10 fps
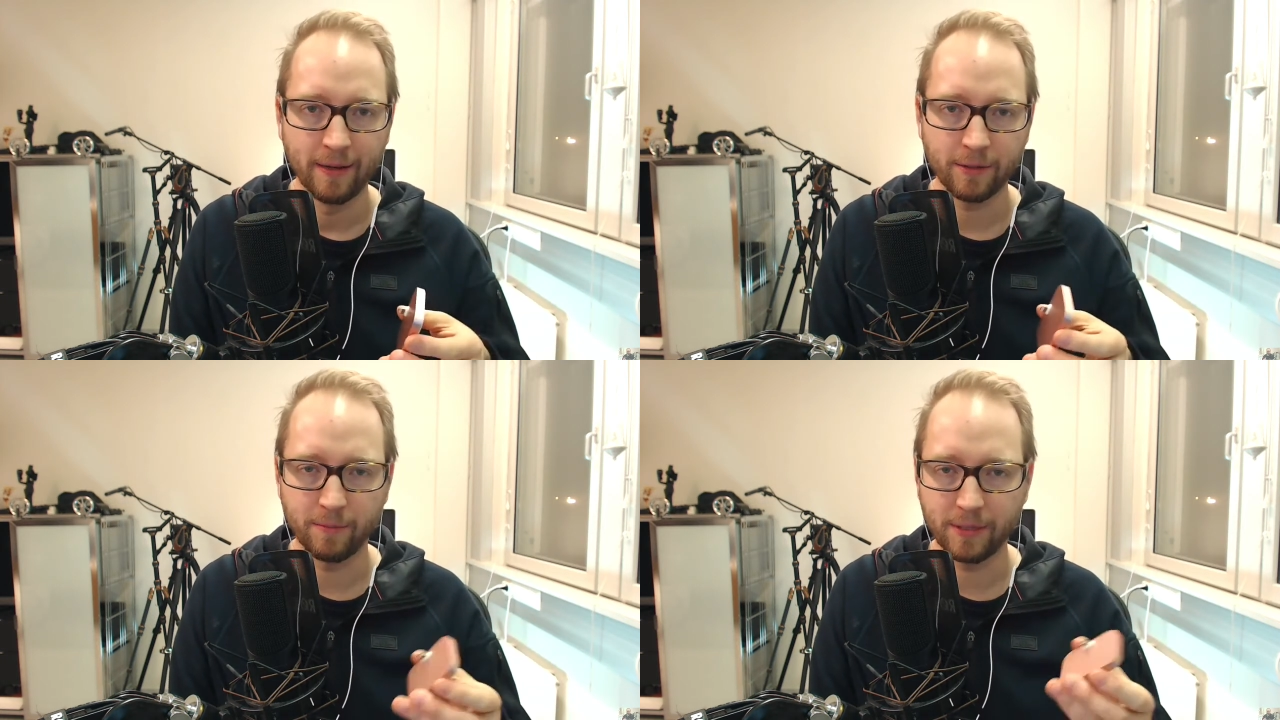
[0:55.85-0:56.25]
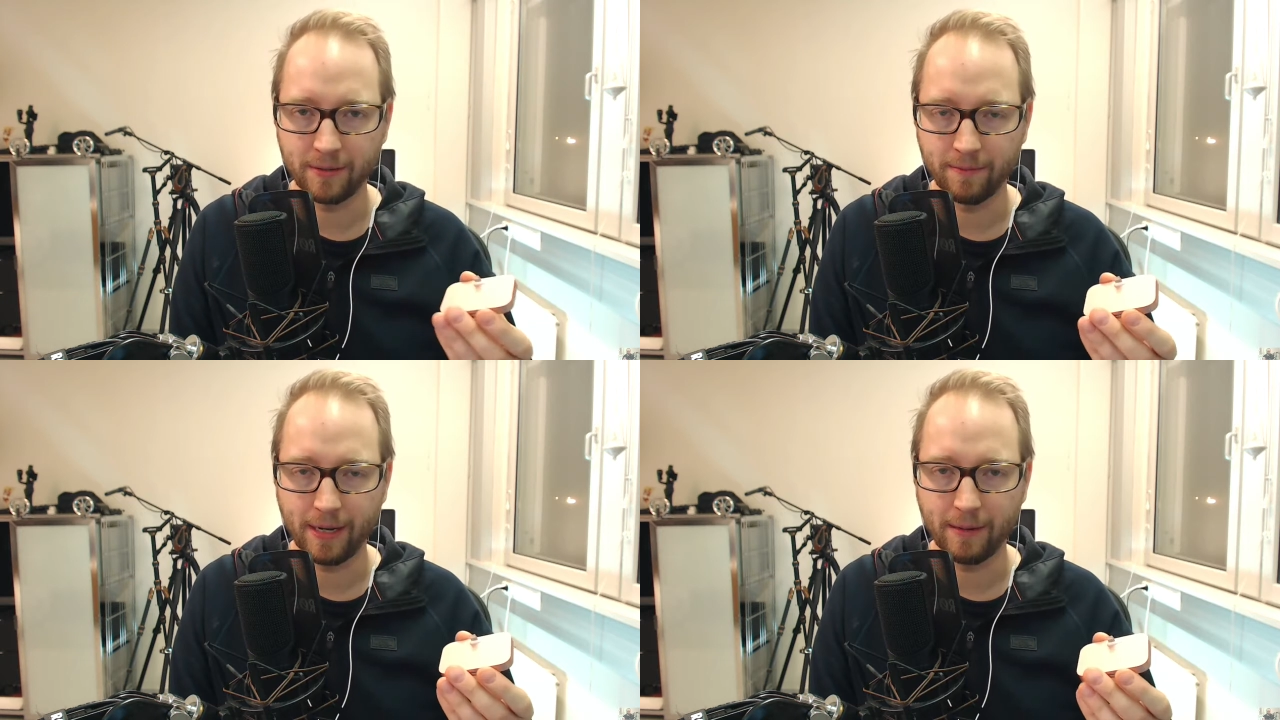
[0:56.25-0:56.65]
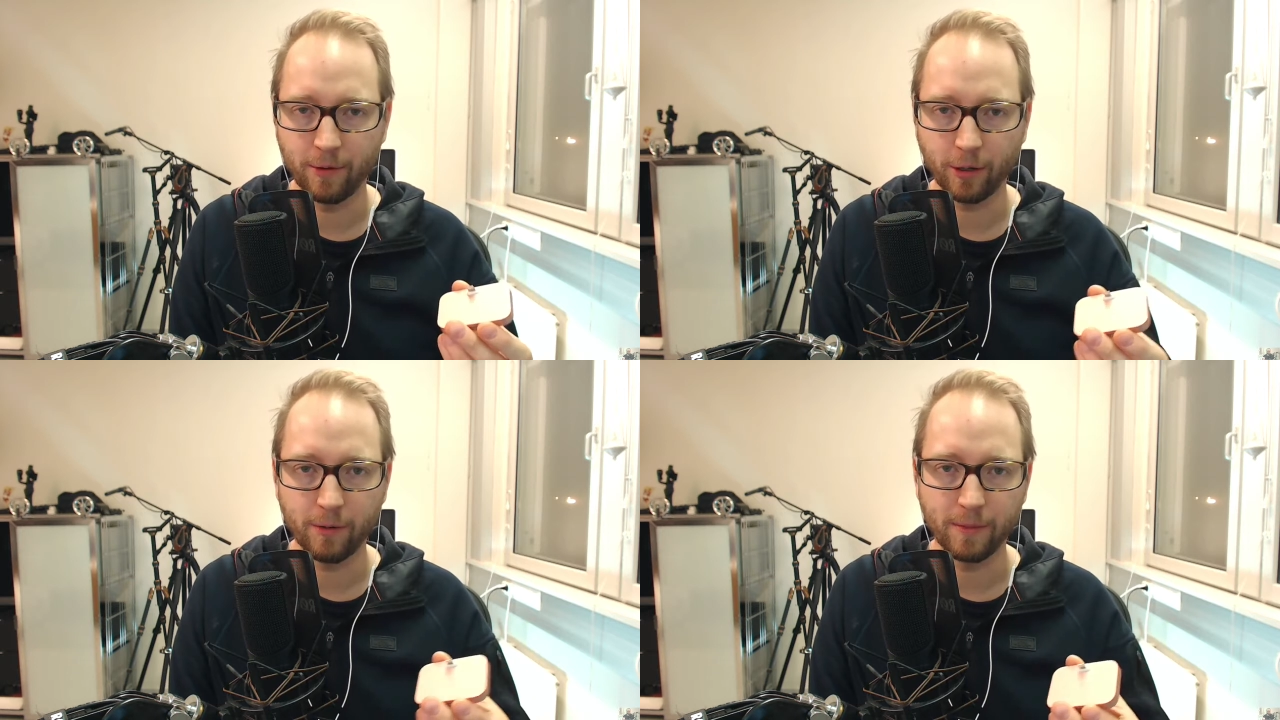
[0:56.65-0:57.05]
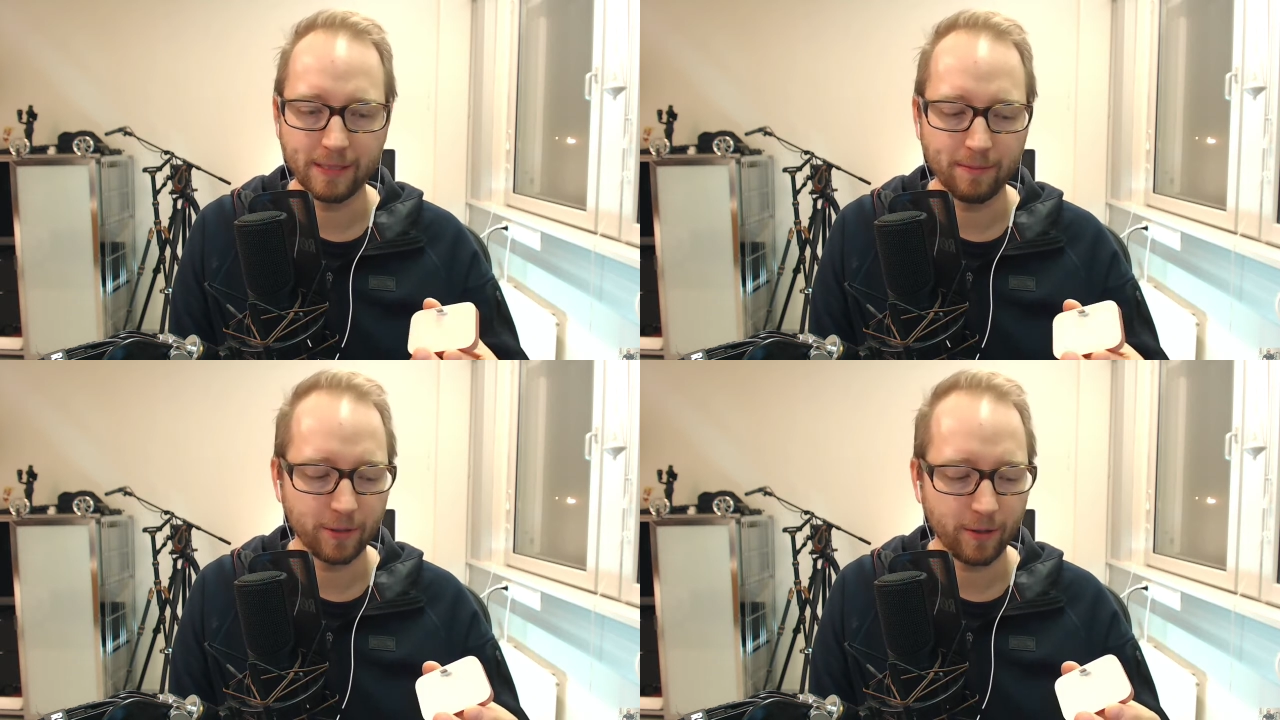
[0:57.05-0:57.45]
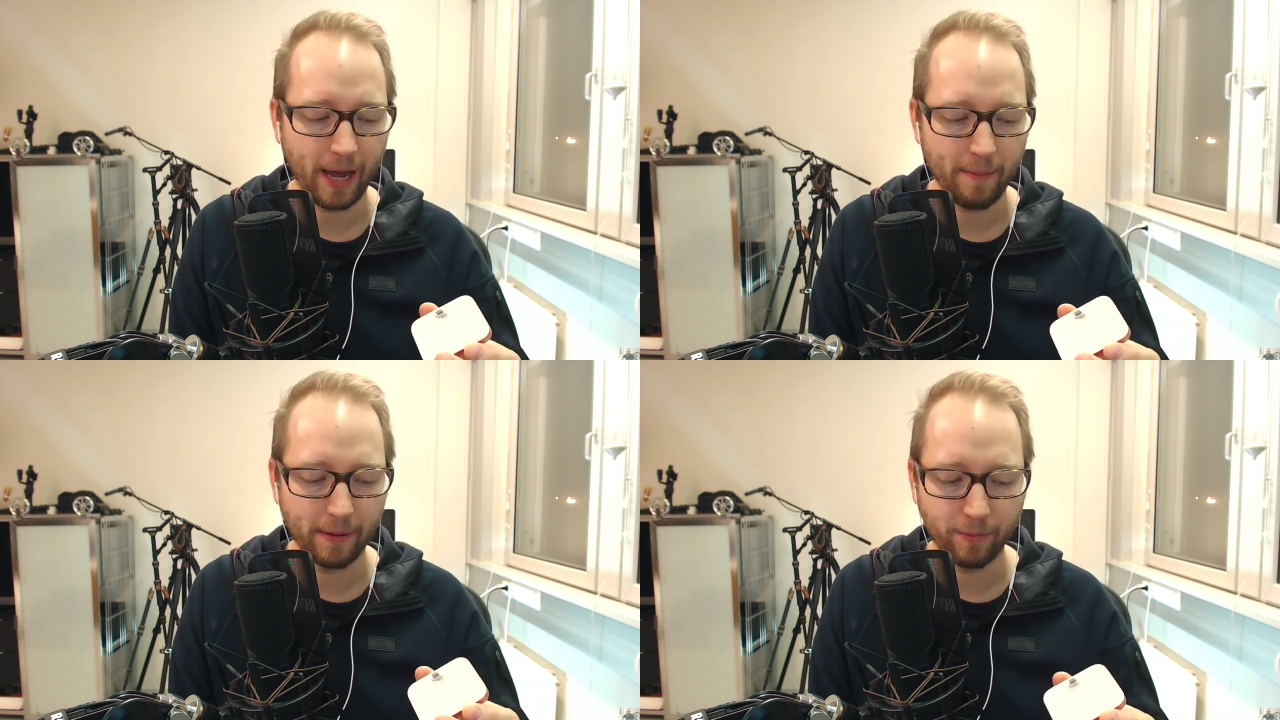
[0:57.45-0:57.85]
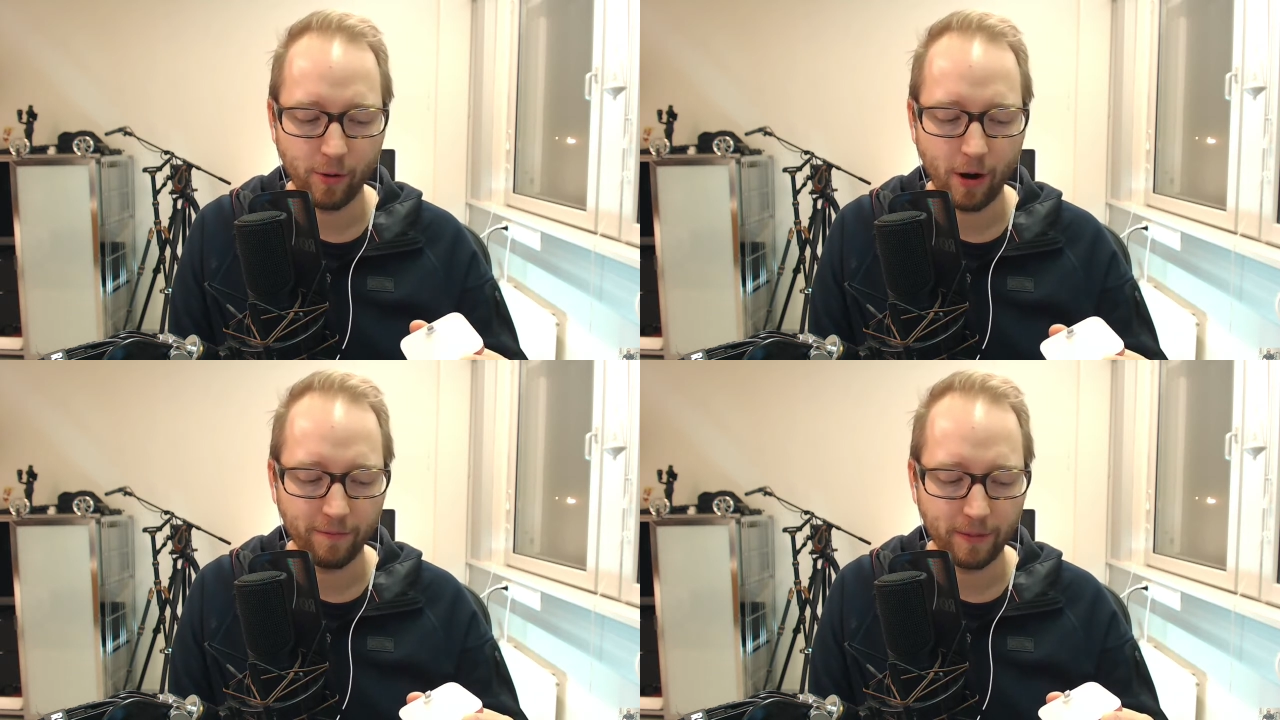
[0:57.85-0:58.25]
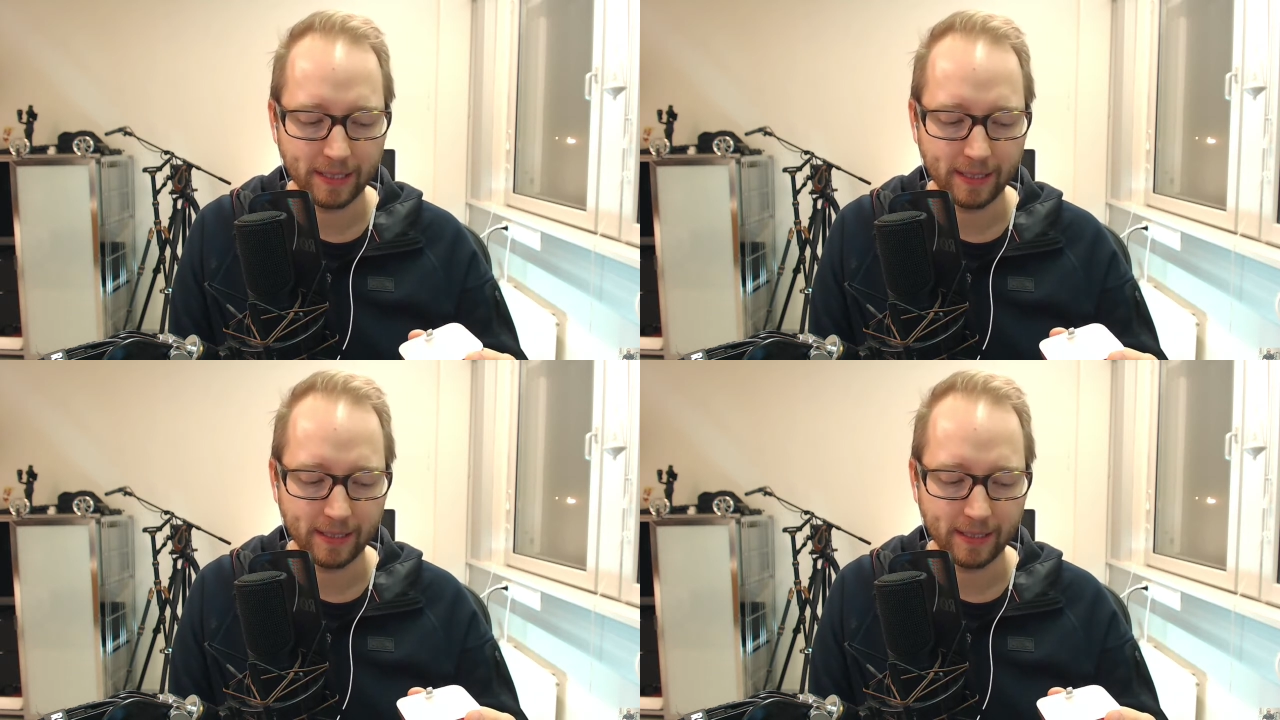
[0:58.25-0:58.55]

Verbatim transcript: Muss ein bisschen bei dem 9,7 Zoll iPad Pro aufpassen,